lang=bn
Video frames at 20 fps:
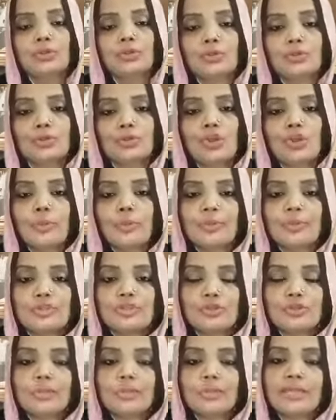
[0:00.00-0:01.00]
তো সব কিছু
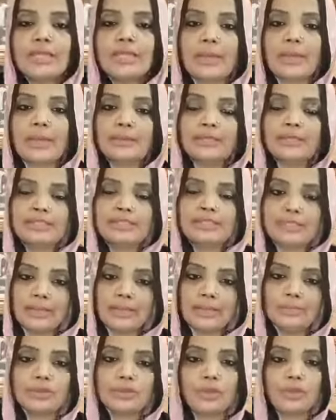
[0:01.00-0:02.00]
মিলে আমি নিজে
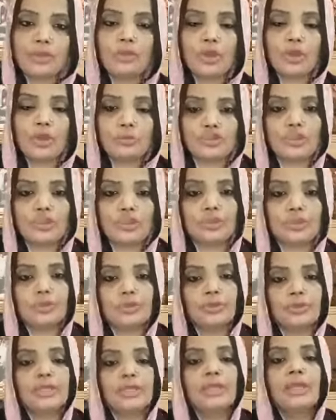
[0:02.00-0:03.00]
আমি শহরে অবস্থান
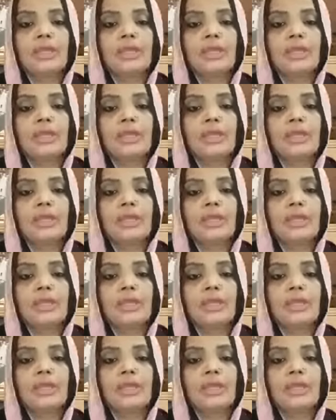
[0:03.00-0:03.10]
করি